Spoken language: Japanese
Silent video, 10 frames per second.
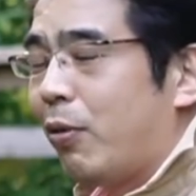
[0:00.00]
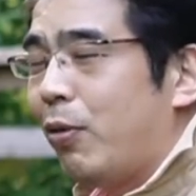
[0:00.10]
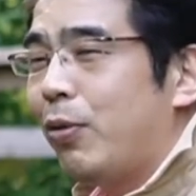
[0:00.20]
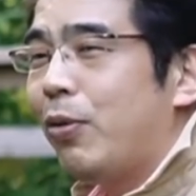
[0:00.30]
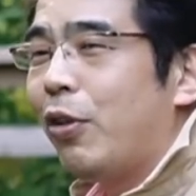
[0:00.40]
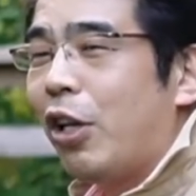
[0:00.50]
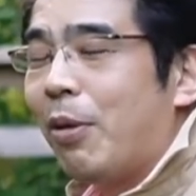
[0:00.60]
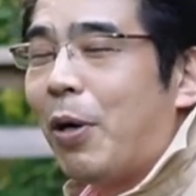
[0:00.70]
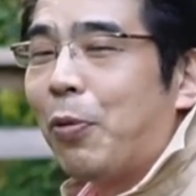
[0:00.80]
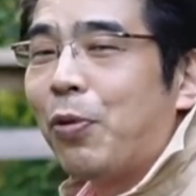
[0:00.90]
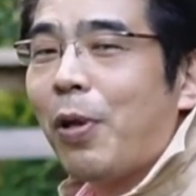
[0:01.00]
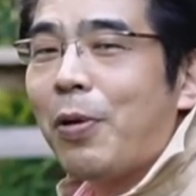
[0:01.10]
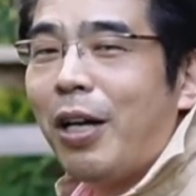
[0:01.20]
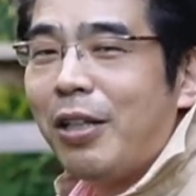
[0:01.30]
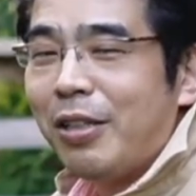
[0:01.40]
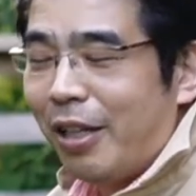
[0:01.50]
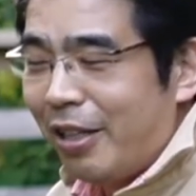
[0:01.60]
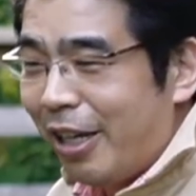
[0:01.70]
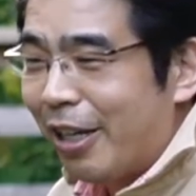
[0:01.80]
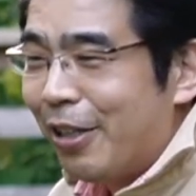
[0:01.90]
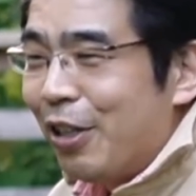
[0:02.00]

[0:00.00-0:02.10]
というふうに、まあ、大人の判断で、